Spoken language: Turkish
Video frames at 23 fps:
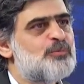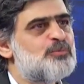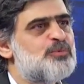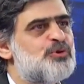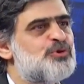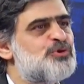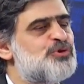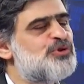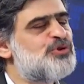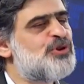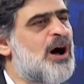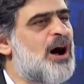
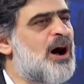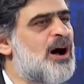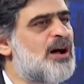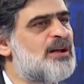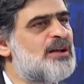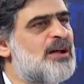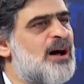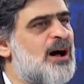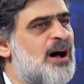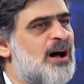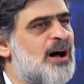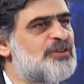Bugün
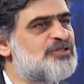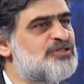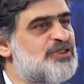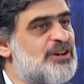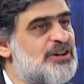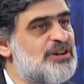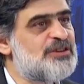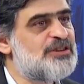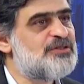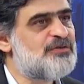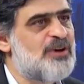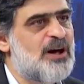hala
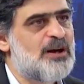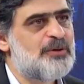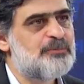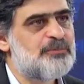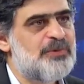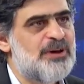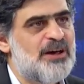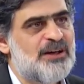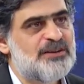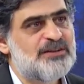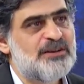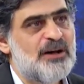şehit
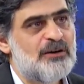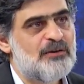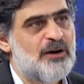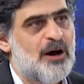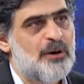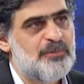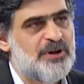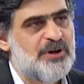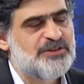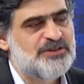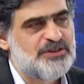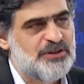vermeye
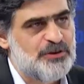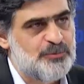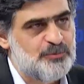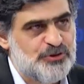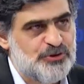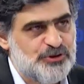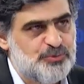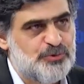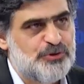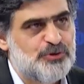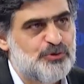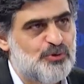devam
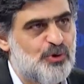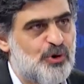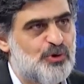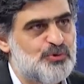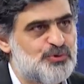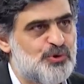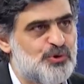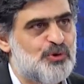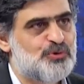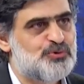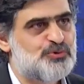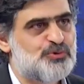ettiğimiz bir
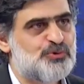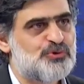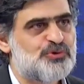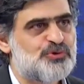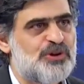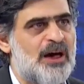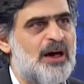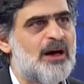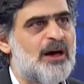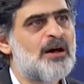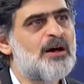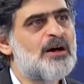
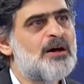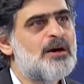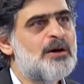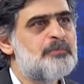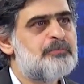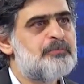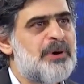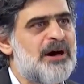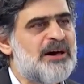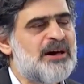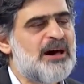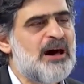konjonktürde
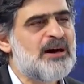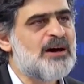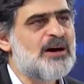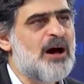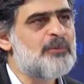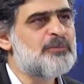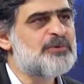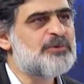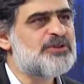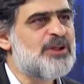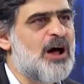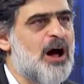PKK
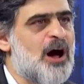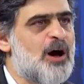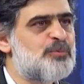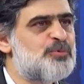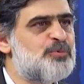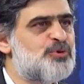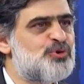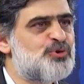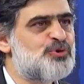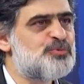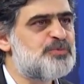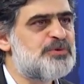mı daha
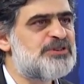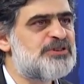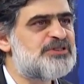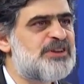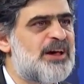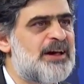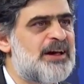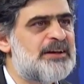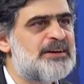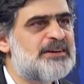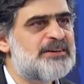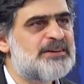büyük bir
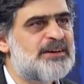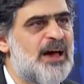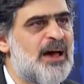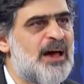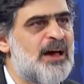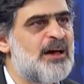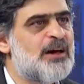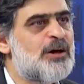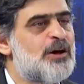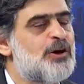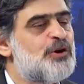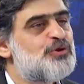
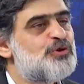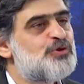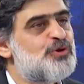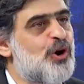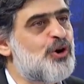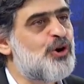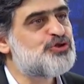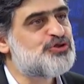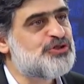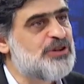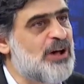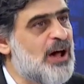tehlike
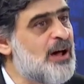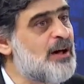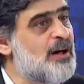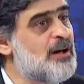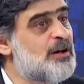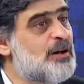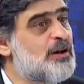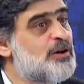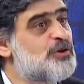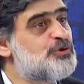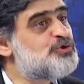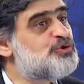yoksa
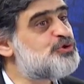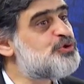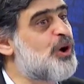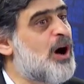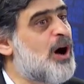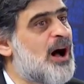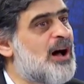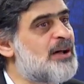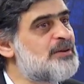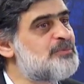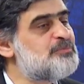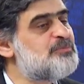şu
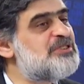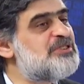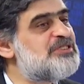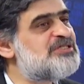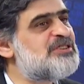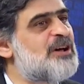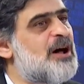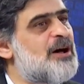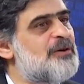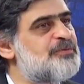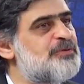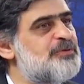an
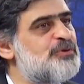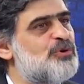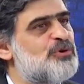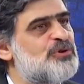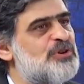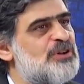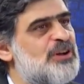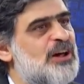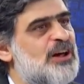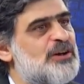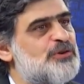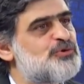misafir
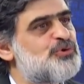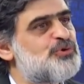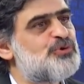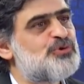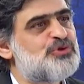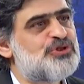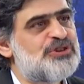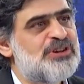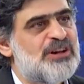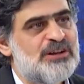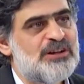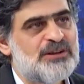olarak
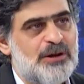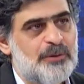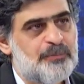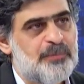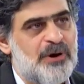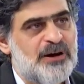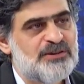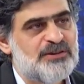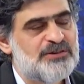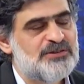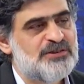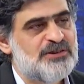Türkiye'de
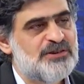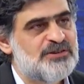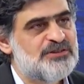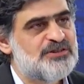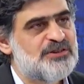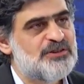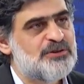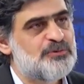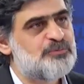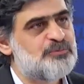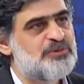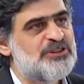
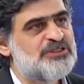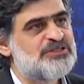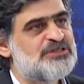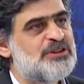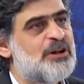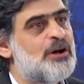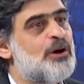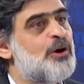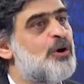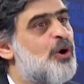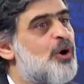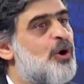barındırdığımız
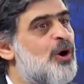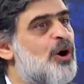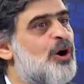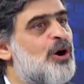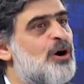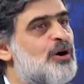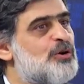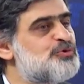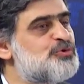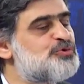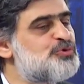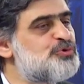o
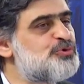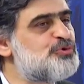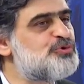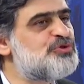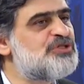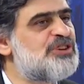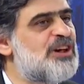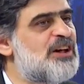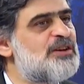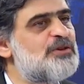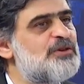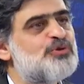
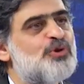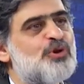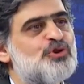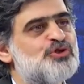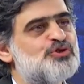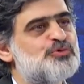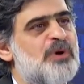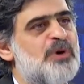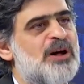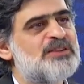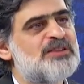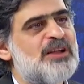Suriyeli
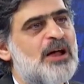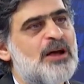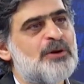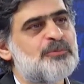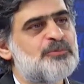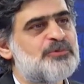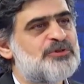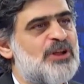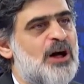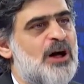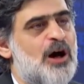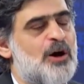göçmenler
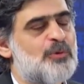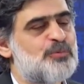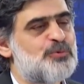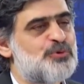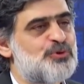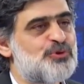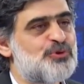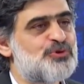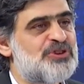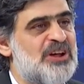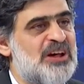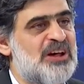mi daha
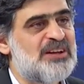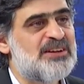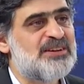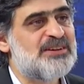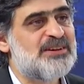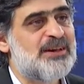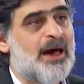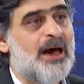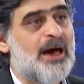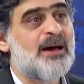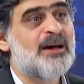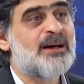büyük
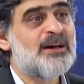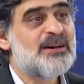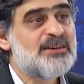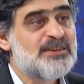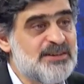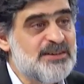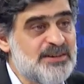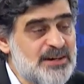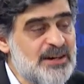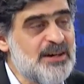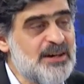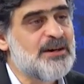tehlike?
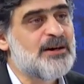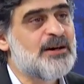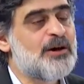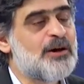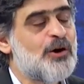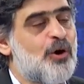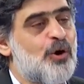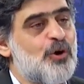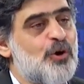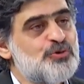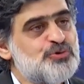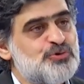Ki
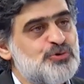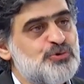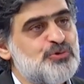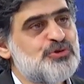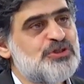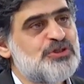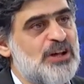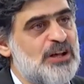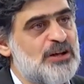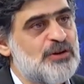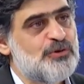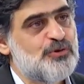o
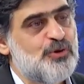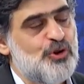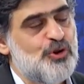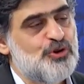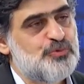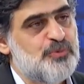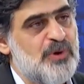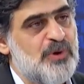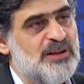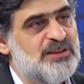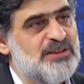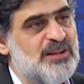Suriyeli
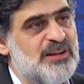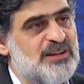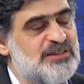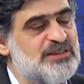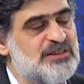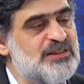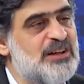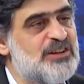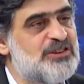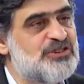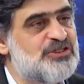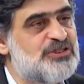
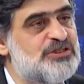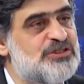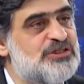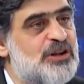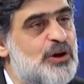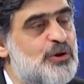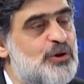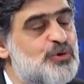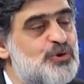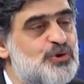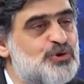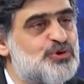göçmenlerin de
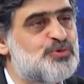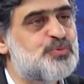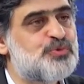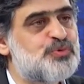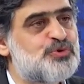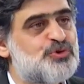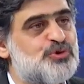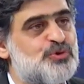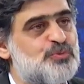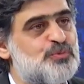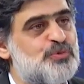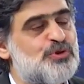içinde
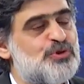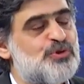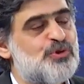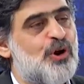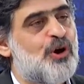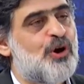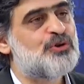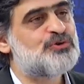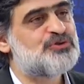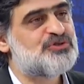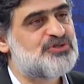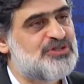3,5
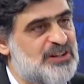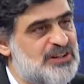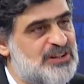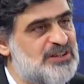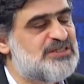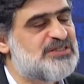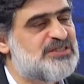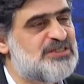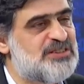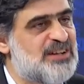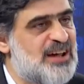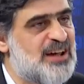milyon
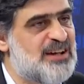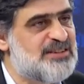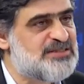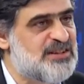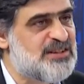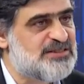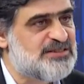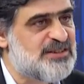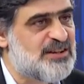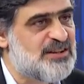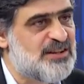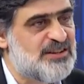sayısını
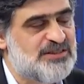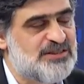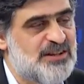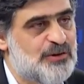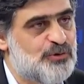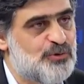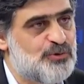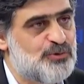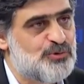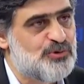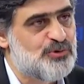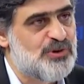esas
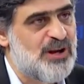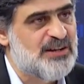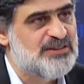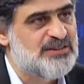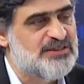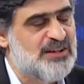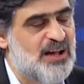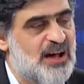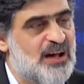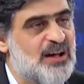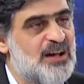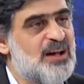alacak
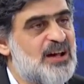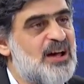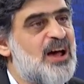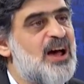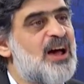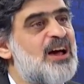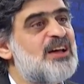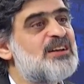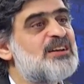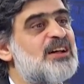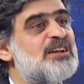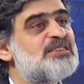olurlarsa
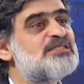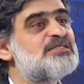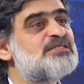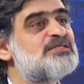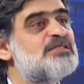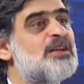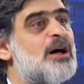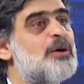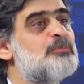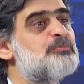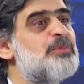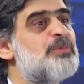en
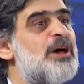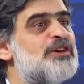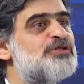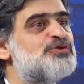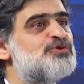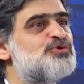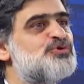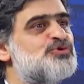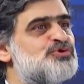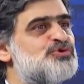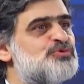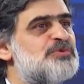azından
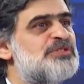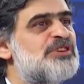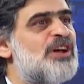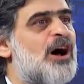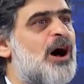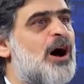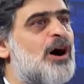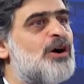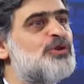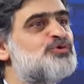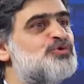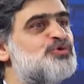500 bini,
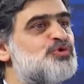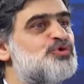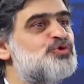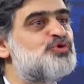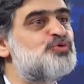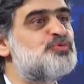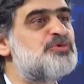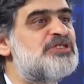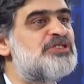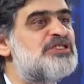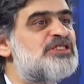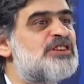
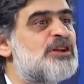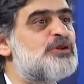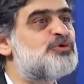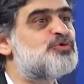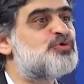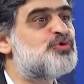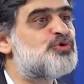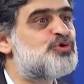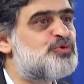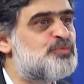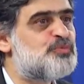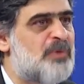600 bini de
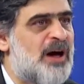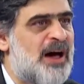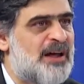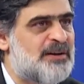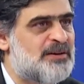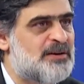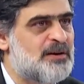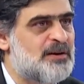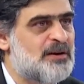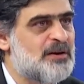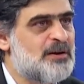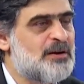Türkmen.
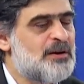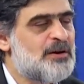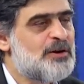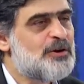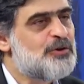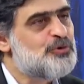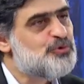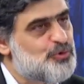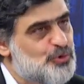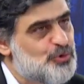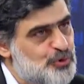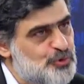
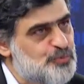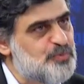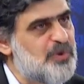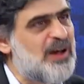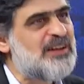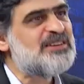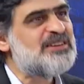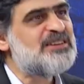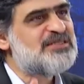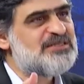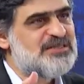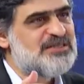
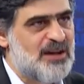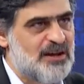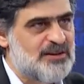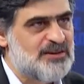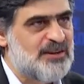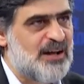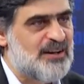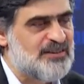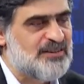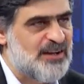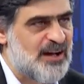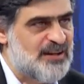Türkmen
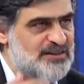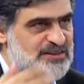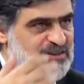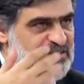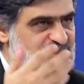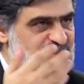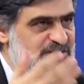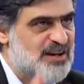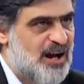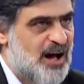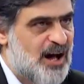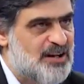insanlardan
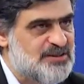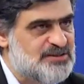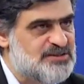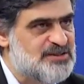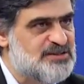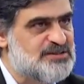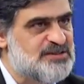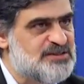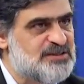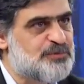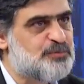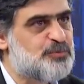siz
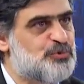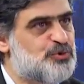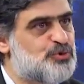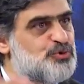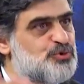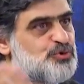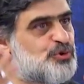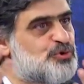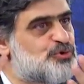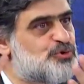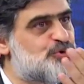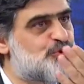rahatsızlık mı
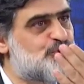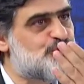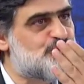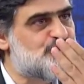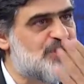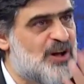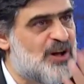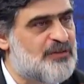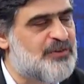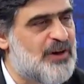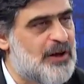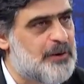duyuyorsunuz?
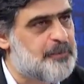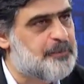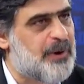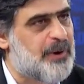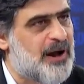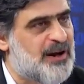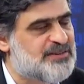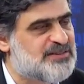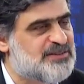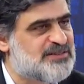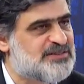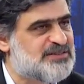Zafer
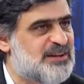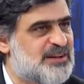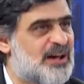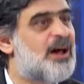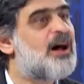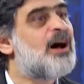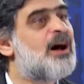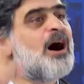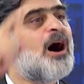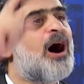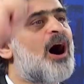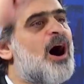Partisi.
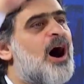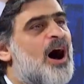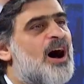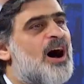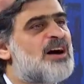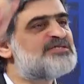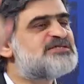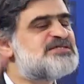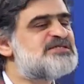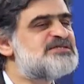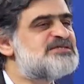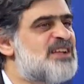
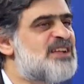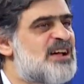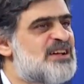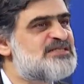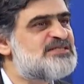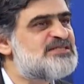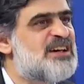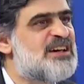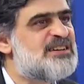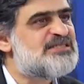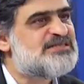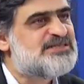A'sından
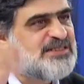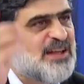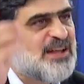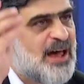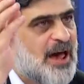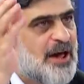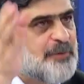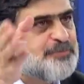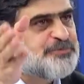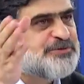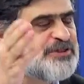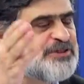Z'sine
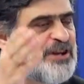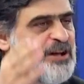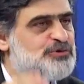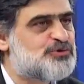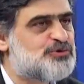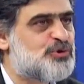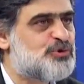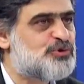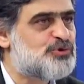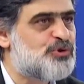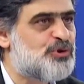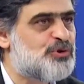hepsine
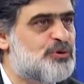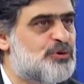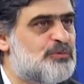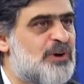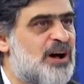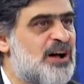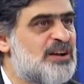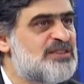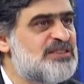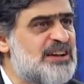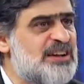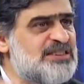soruyorum.
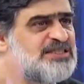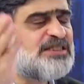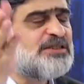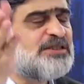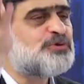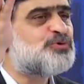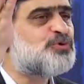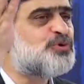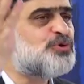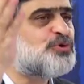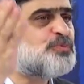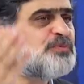
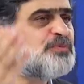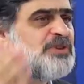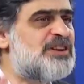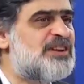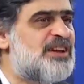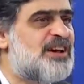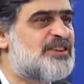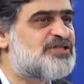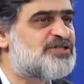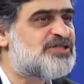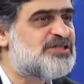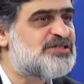Nasıl Türk
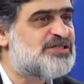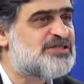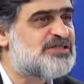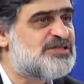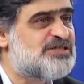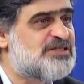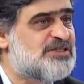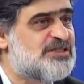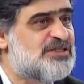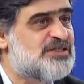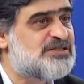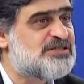
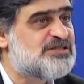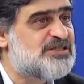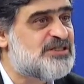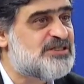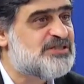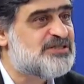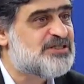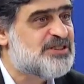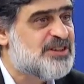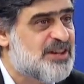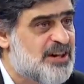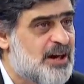milliyetçisisiniz
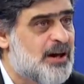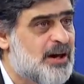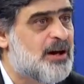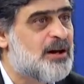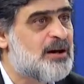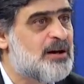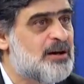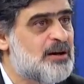siz ki?